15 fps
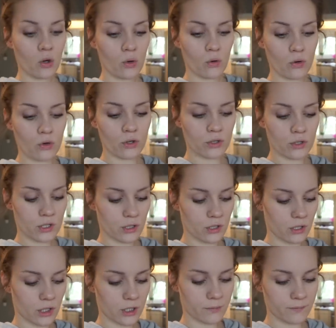Und
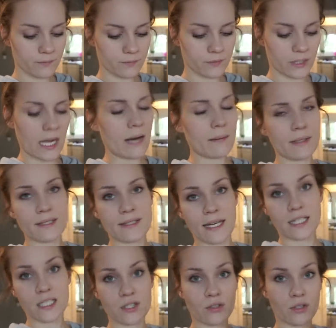ähm, ja, aber dann
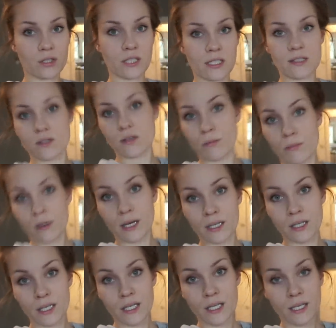zeige ich es euch jetzt nochmal
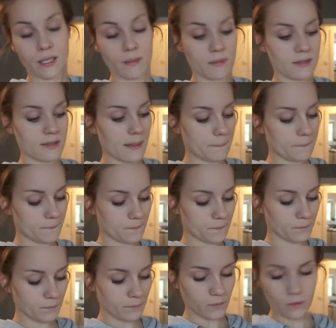im Gesamten.